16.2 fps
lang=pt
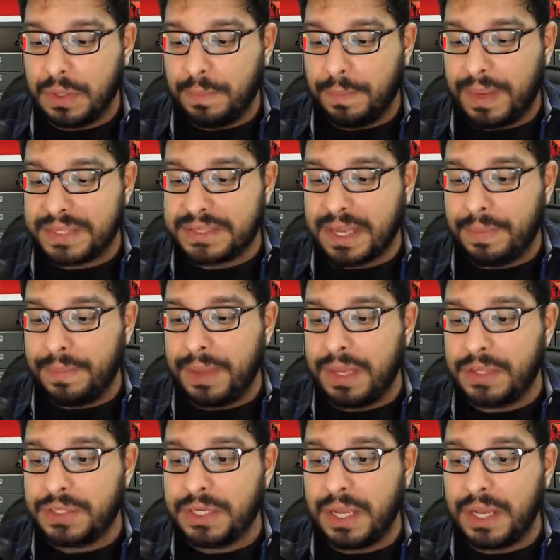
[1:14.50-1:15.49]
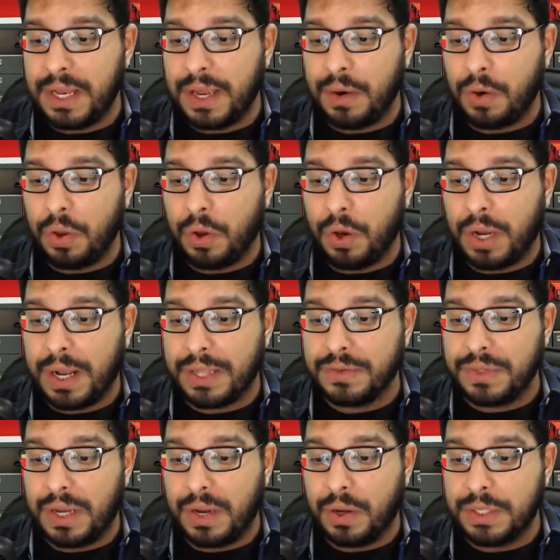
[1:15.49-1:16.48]
Basicamente, ele é
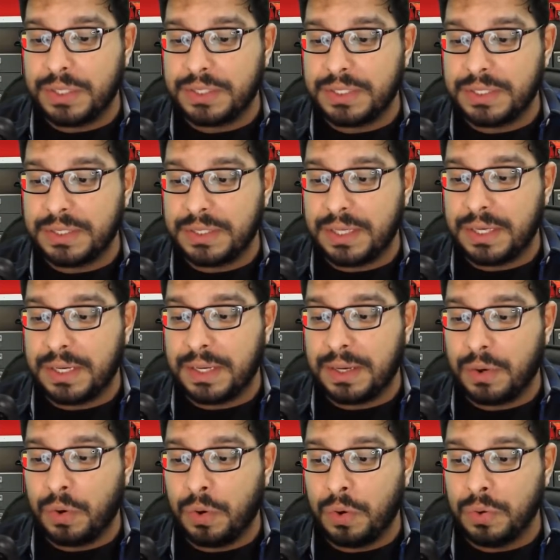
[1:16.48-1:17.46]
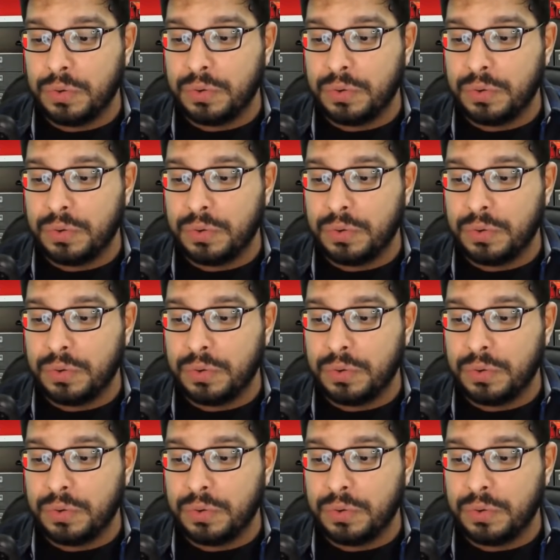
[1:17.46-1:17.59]
colocado na roda dianteira ou,